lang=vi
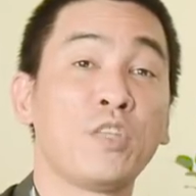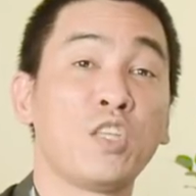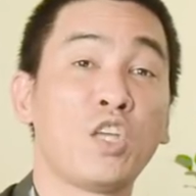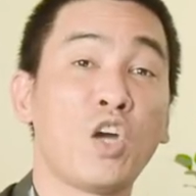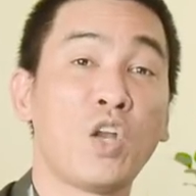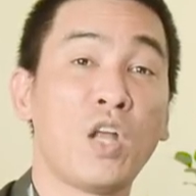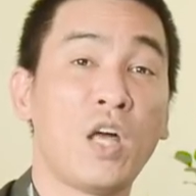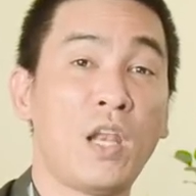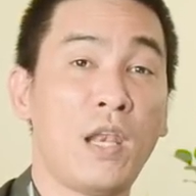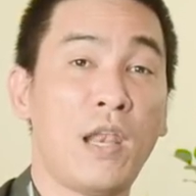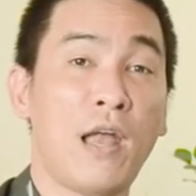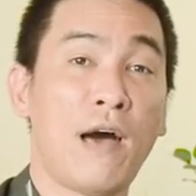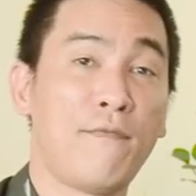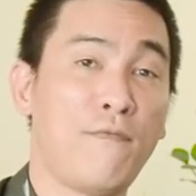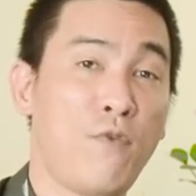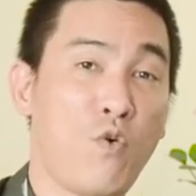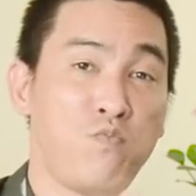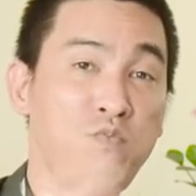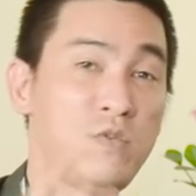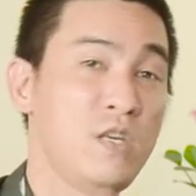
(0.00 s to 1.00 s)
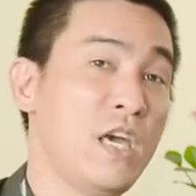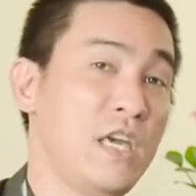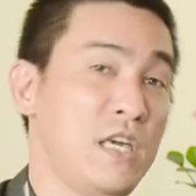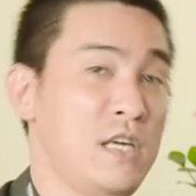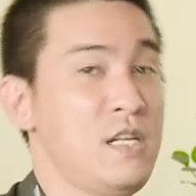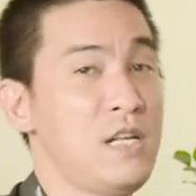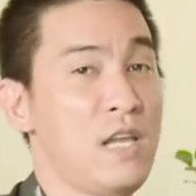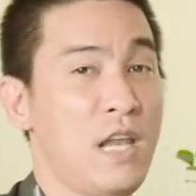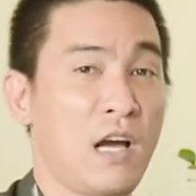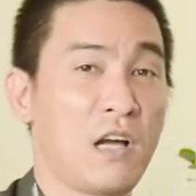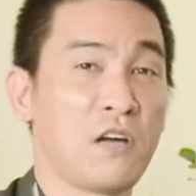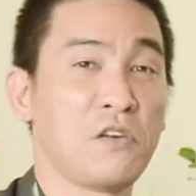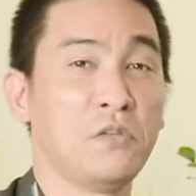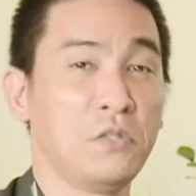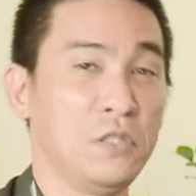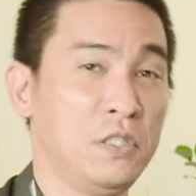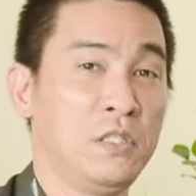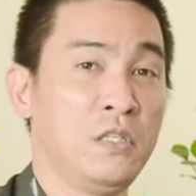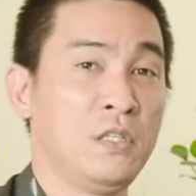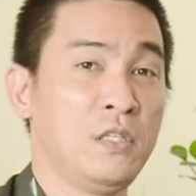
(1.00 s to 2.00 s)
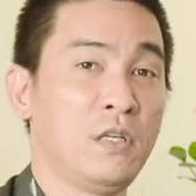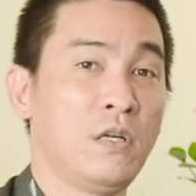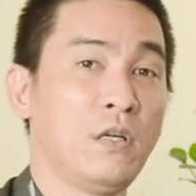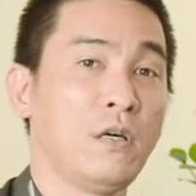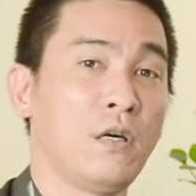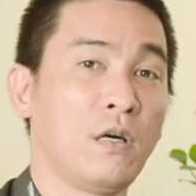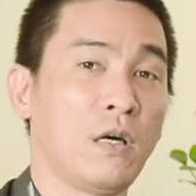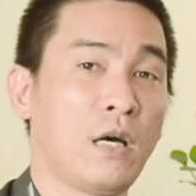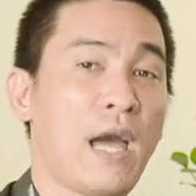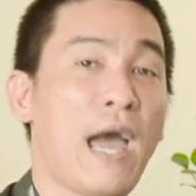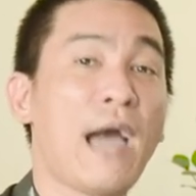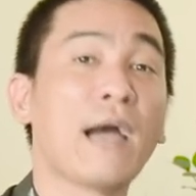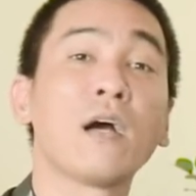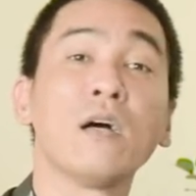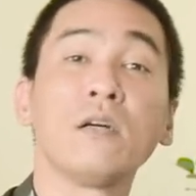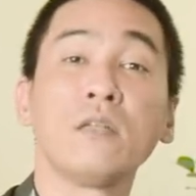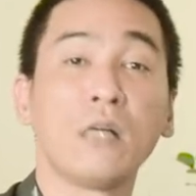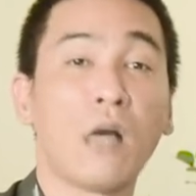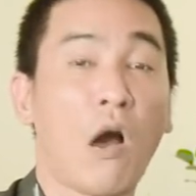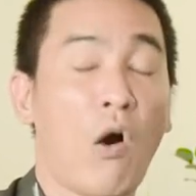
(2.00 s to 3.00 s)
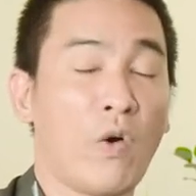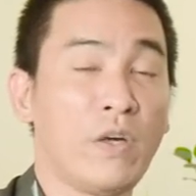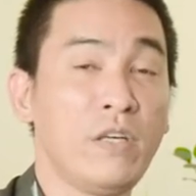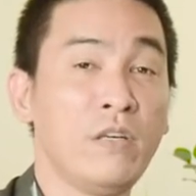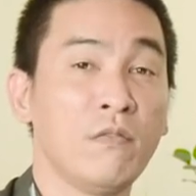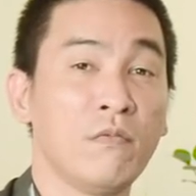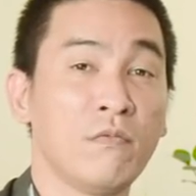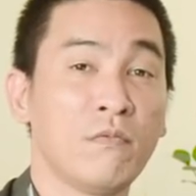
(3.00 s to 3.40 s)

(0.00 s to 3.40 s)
cho nên là vốn dĩ là người ờ, khá cứng cỏi